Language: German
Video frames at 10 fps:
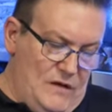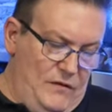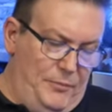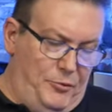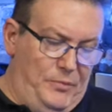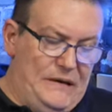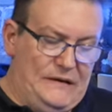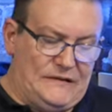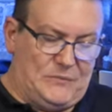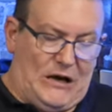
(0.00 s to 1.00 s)
wir probieren
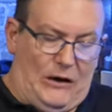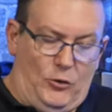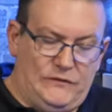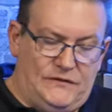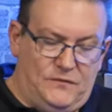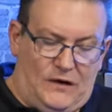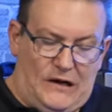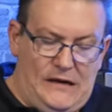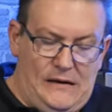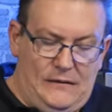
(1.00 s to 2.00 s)
das mal aus,
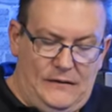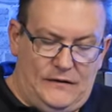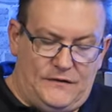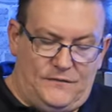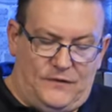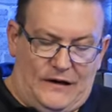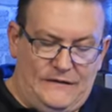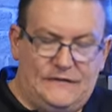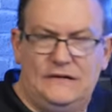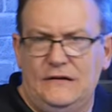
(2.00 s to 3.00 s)
weil ich
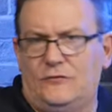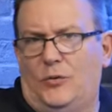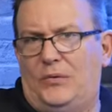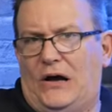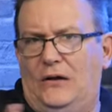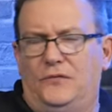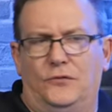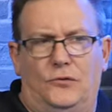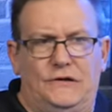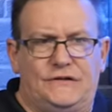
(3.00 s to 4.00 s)
weiß nicht, ob alle
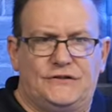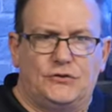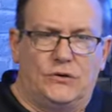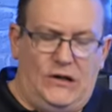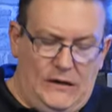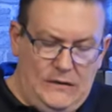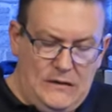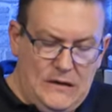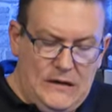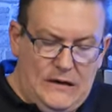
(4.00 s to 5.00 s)
von euch das schon kennen.
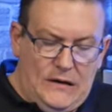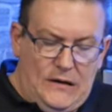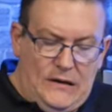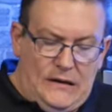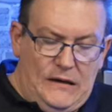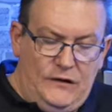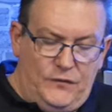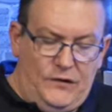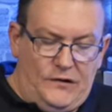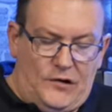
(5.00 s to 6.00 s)
Ich
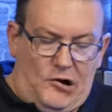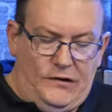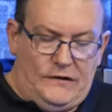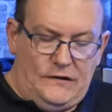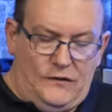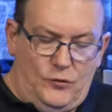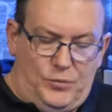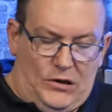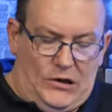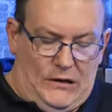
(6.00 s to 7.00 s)
finde das eigentlich eine
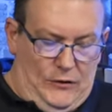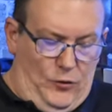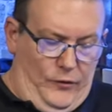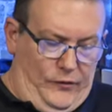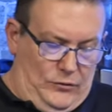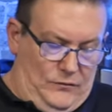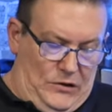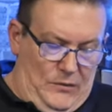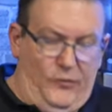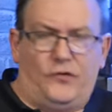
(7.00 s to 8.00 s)
super geile Lösung,
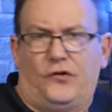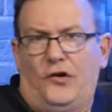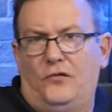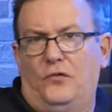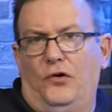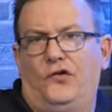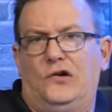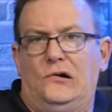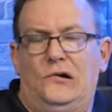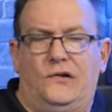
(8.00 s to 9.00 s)
weil ihr müsst euch halt
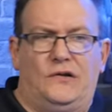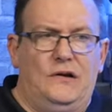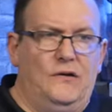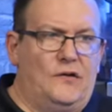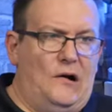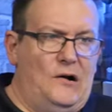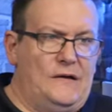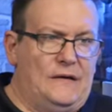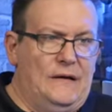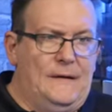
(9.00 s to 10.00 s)
vorstellen, das Ding ist halt,